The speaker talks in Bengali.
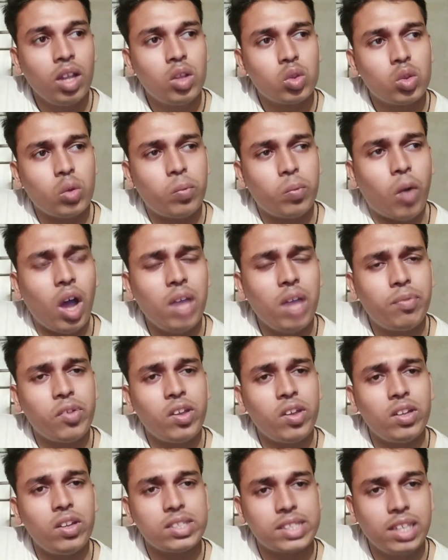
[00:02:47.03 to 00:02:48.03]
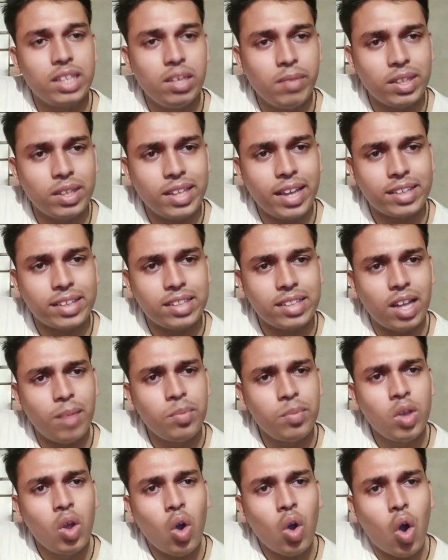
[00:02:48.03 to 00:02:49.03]
তো ভয় পেয়ে না সিনেমাতে একটা
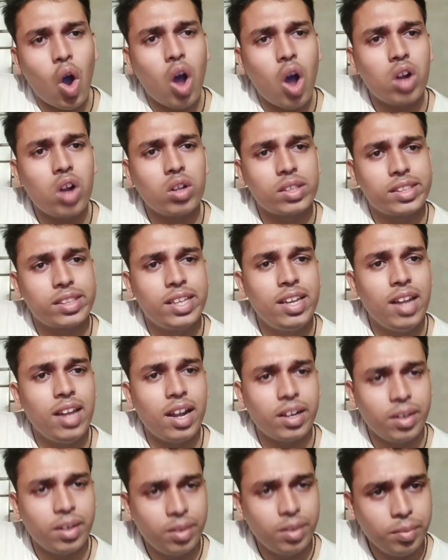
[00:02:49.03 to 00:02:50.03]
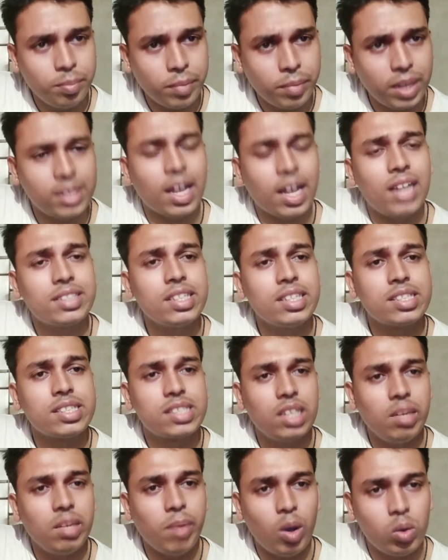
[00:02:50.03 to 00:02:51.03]
হরর থ্রিলার মানে ধাঁচের
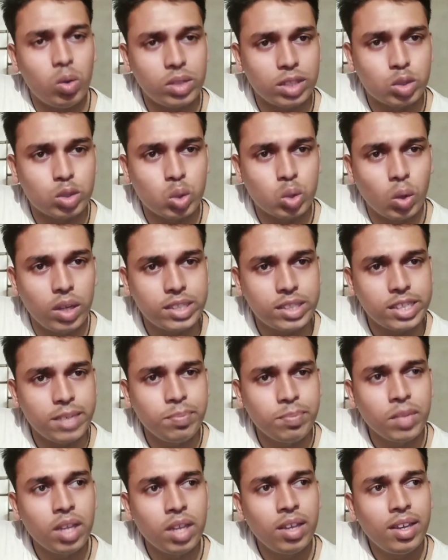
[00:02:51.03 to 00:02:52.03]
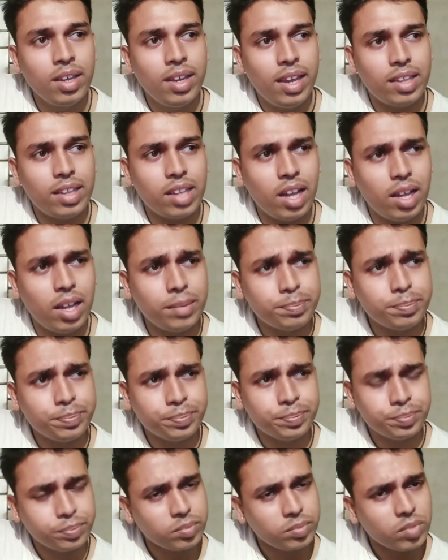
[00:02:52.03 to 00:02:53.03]
সিনেমা হতে চলেছে এটা
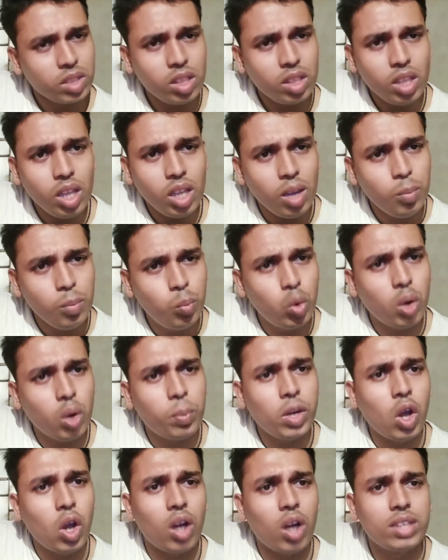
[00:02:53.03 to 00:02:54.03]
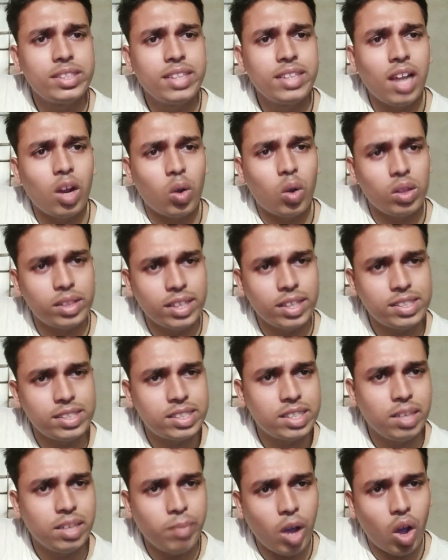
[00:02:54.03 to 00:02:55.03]
পুরোপুরি অরিজিনাল কন্টেন্ট
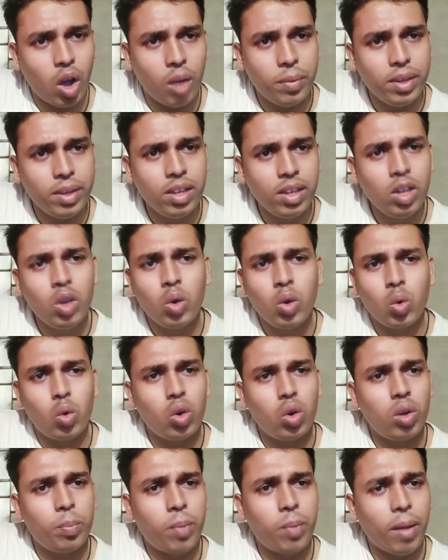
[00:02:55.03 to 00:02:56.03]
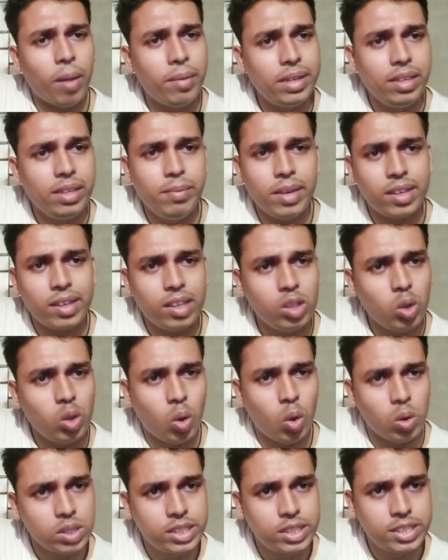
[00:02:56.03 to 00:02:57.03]
সিনেমা হবে কোনোভাবে রিমেক কিন্তু
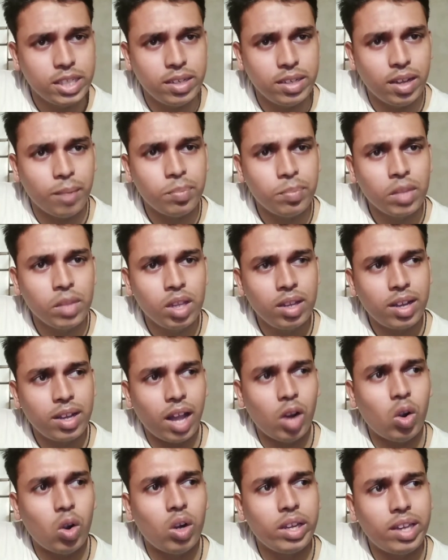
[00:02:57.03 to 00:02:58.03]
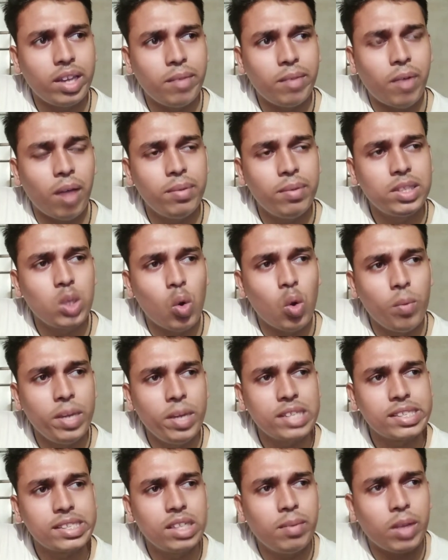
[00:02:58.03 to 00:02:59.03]
হচ্ছে না কারণ অনেকে ভাবে যে
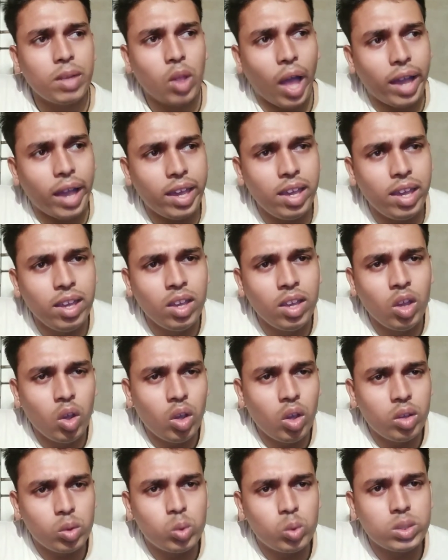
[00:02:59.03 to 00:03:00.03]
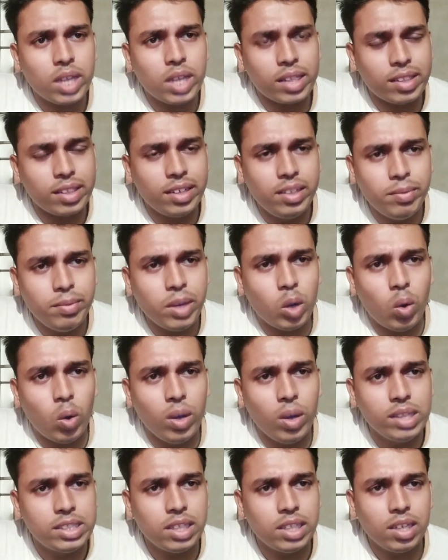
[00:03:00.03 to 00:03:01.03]
ওমের সিনেমা তো আগে দু চারটা রিমেক
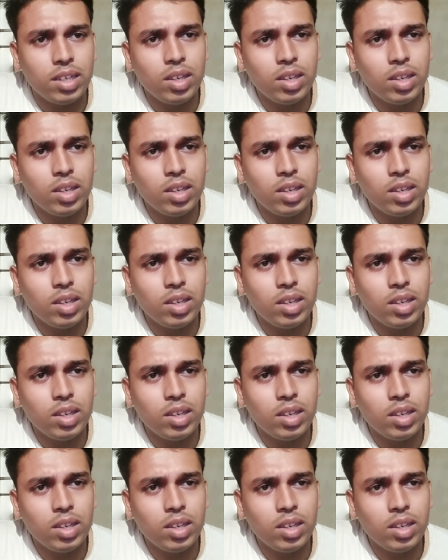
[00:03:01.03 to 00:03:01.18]
হয়েছে